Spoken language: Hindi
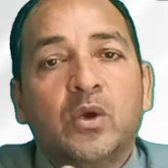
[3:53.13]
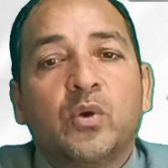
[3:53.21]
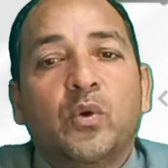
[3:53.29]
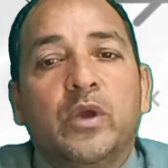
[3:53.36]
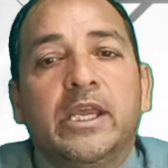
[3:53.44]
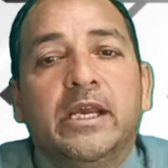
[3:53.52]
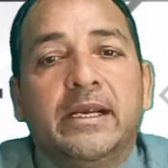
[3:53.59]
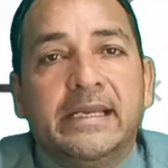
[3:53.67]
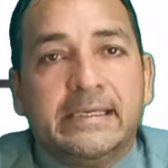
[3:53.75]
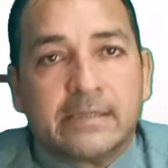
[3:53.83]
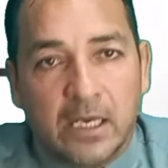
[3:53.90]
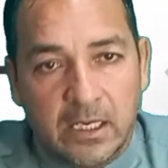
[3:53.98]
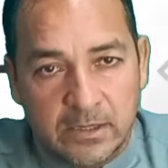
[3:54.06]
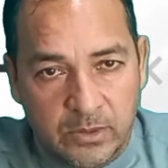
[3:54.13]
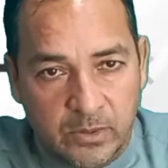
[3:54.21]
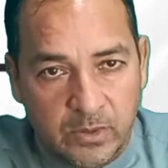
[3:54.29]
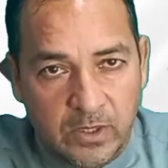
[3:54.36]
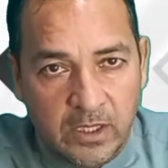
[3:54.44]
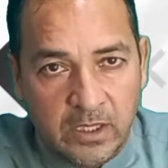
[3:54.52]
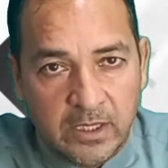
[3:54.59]
कोई घड़ी साज
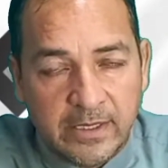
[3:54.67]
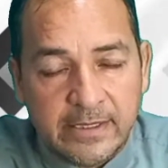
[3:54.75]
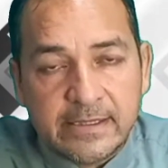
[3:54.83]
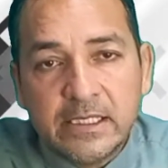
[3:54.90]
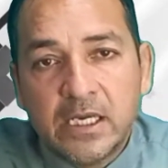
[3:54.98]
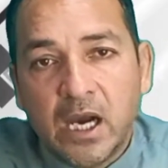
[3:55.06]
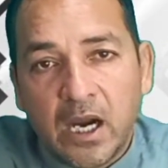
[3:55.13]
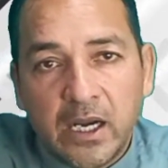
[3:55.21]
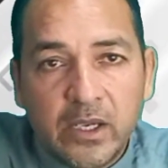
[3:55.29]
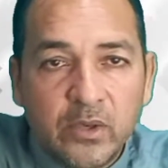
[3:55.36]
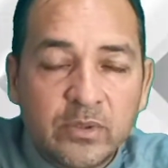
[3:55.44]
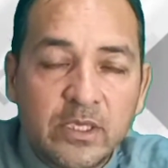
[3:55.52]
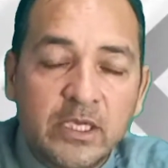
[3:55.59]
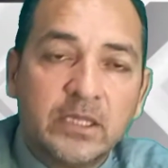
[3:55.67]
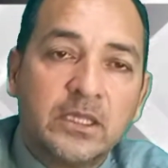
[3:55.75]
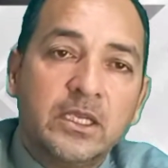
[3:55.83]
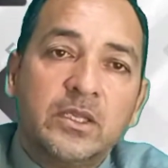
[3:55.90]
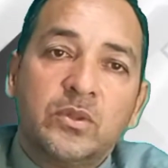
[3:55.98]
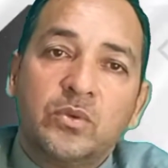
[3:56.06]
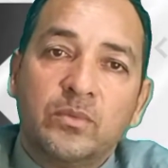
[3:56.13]
होगा किसी गाड़ी को
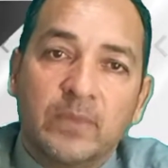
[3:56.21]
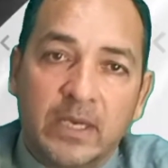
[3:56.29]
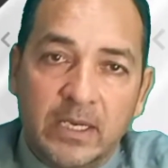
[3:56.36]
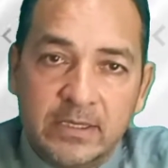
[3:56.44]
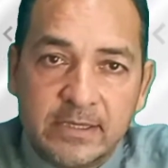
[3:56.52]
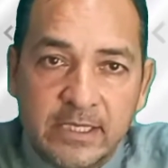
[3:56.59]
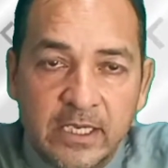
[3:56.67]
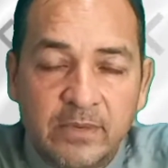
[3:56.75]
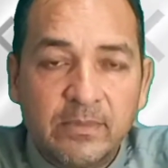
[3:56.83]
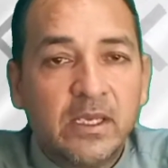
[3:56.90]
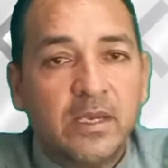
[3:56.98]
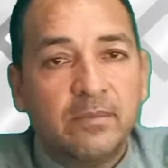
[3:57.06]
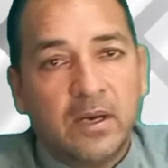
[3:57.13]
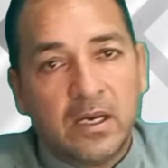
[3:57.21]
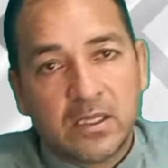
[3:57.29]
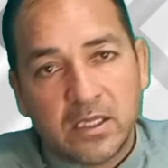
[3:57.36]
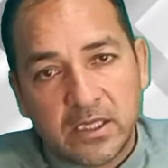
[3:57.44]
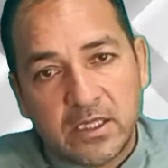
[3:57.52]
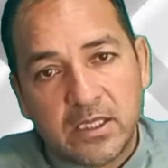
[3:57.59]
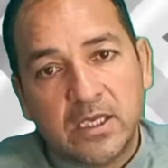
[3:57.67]
देखते हैं तो हमारे जहन में ये बात
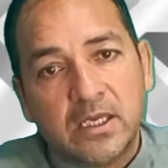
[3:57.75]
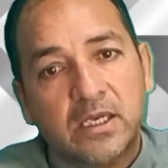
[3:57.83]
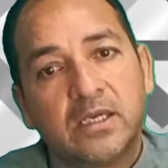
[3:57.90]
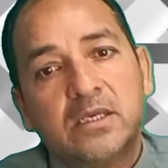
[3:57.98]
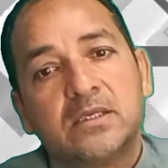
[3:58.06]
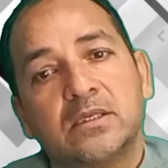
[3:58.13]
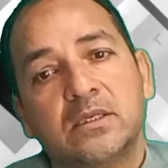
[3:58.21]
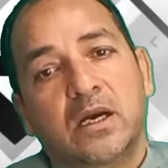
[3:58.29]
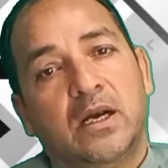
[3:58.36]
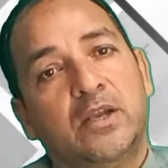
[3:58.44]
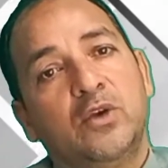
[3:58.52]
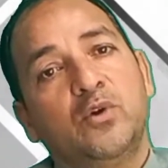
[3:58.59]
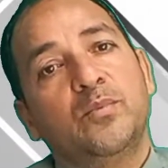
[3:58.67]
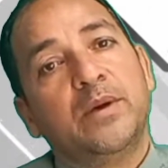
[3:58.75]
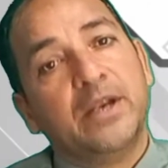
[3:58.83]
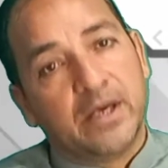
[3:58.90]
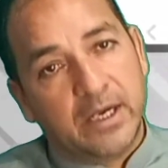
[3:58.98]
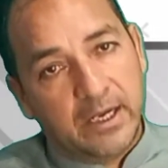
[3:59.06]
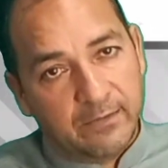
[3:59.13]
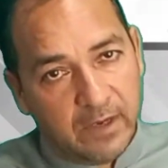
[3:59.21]
आती है कि इस गाड़ी को
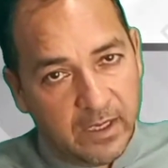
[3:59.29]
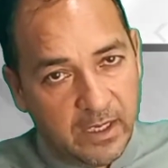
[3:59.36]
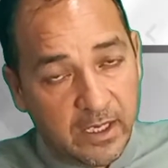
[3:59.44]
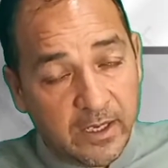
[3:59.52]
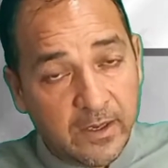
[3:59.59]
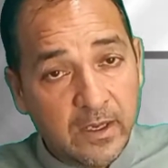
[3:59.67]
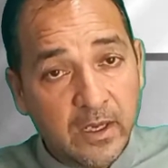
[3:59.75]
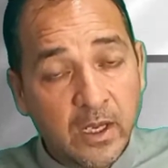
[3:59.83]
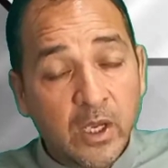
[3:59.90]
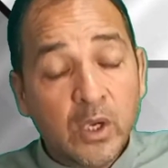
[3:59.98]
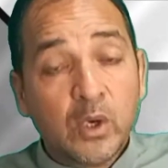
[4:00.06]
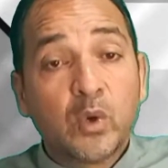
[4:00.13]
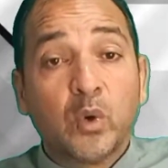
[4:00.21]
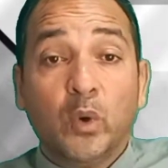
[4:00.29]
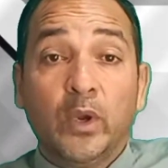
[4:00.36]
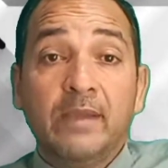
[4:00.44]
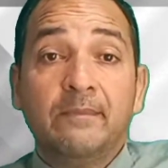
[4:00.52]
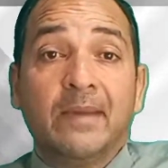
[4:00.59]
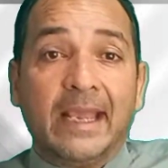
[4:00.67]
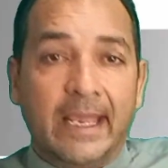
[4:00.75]
बनाने वाला
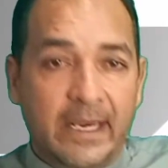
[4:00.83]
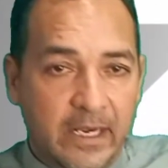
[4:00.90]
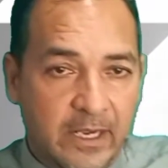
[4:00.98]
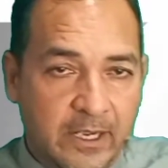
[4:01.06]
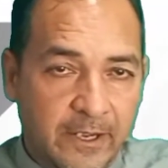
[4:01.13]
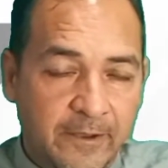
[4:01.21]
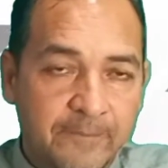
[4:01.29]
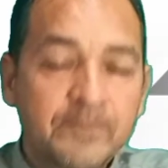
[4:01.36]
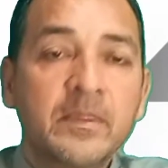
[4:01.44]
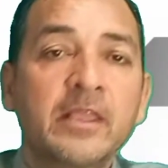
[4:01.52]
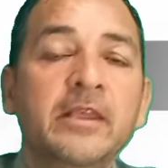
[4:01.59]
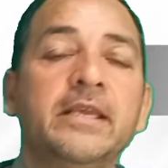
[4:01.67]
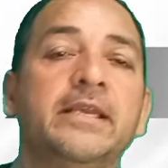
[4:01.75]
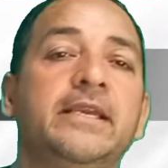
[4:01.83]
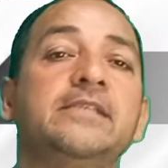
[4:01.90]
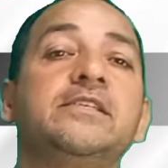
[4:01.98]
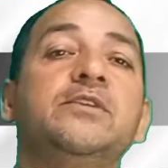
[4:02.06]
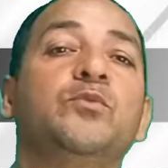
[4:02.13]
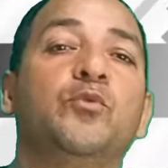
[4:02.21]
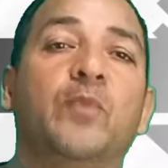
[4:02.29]
कोई मकैनिक है
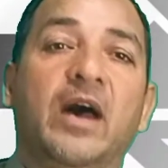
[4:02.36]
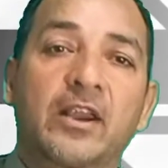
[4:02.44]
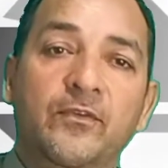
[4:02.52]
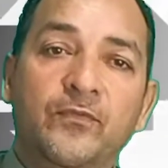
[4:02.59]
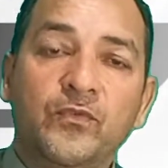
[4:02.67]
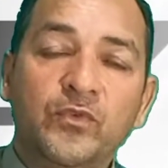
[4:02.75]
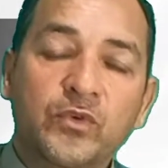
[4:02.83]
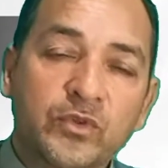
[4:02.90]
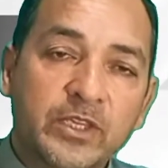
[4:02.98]
किसी मोबाइल फ़ोन को